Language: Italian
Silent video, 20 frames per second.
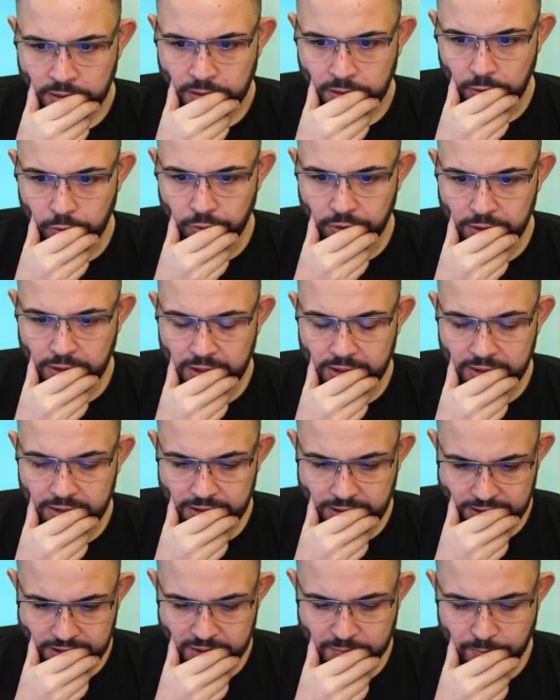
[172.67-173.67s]

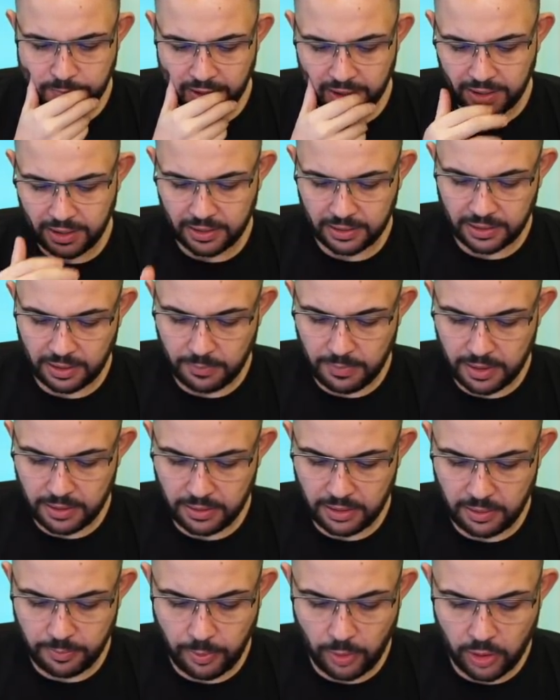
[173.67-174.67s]
Lunedì
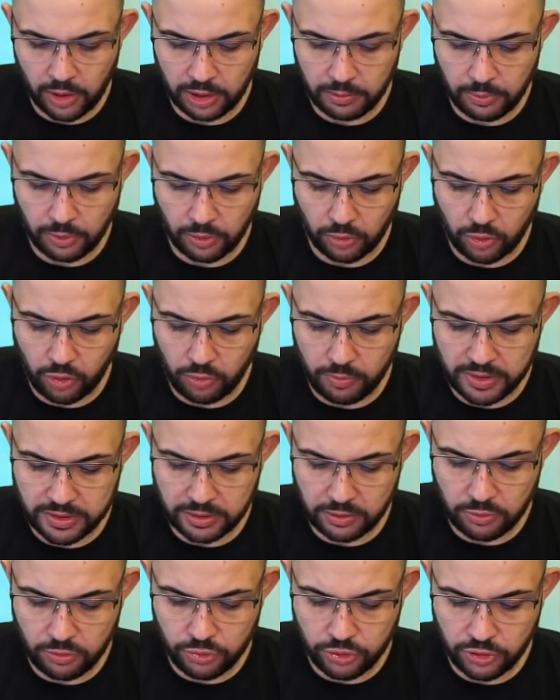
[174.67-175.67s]
spacchettamenti Pokémon come
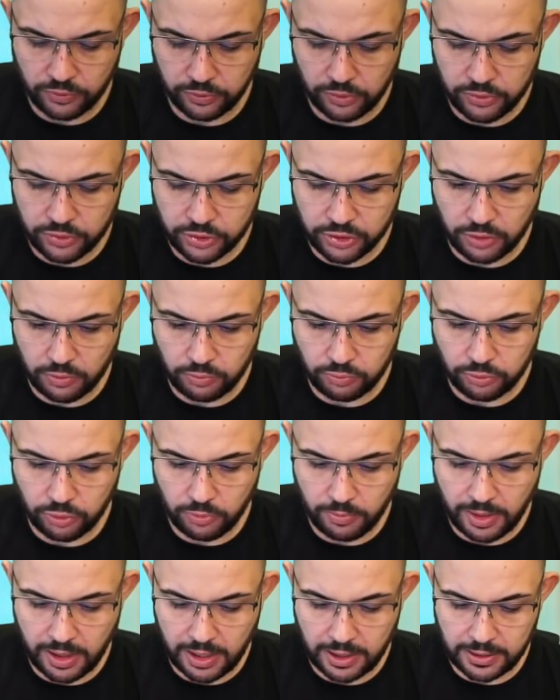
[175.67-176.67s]
se non ci fosse un
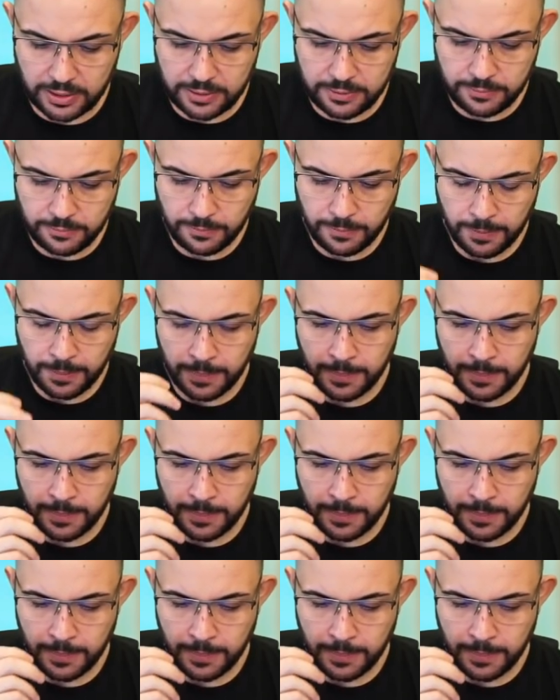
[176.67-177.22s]
domani.